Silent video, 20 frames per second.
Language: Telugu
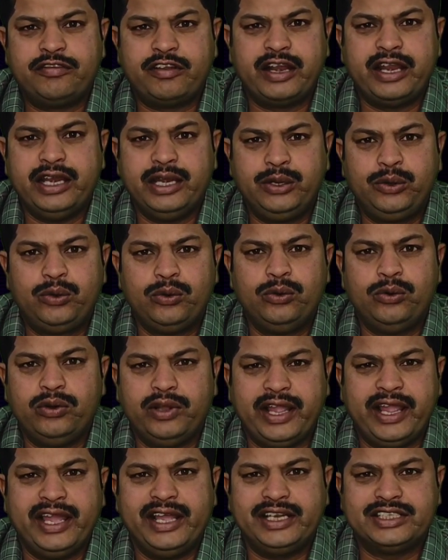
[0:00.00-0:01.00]
ఫ్రీ టు
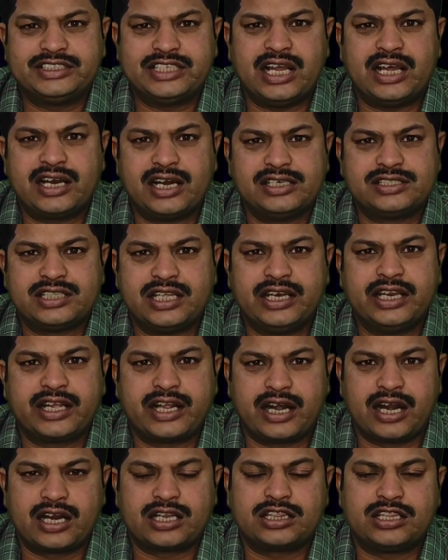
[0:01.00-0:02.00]
ఎయిర్ ఛానల్స్ అని
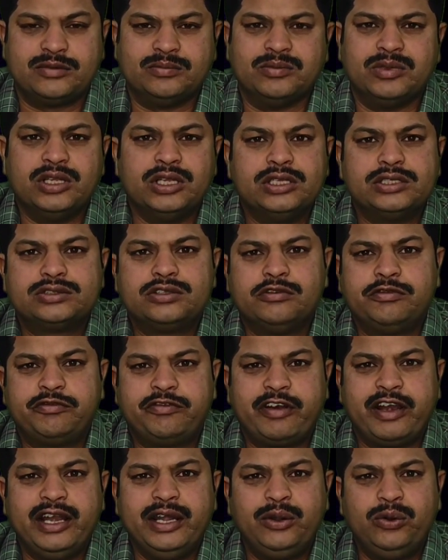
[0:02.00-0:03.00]
ఇక్కడ అర్థం సో
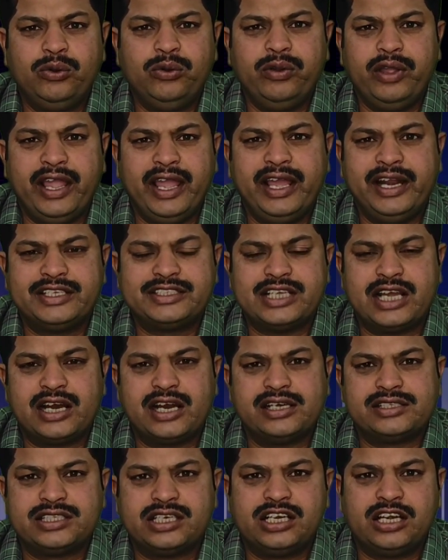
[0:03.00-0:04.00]
ఫ్రీ టు ఎయిర్
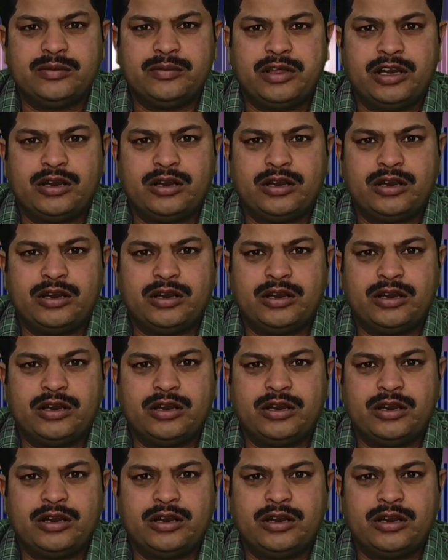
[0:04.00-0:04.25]
ఛానల్స్ అంటే